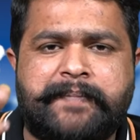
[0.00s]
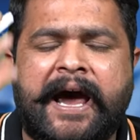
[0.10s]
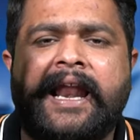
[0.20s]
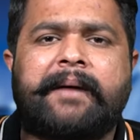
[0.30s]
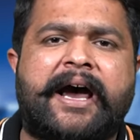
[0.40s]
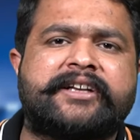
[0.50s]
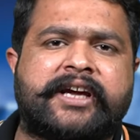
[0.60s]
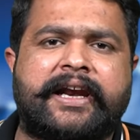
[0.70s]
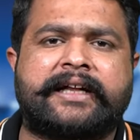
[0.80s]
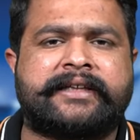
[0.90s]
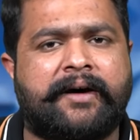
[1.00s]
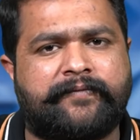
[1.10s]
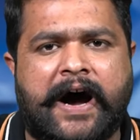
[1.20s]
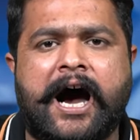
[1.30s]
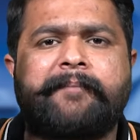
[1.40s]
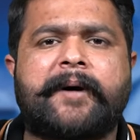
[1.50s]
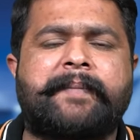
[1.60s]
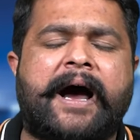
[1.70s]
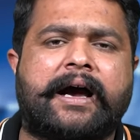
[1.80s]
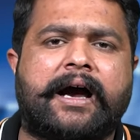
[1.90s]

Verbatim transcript: पहला मैच खेला था वहां पर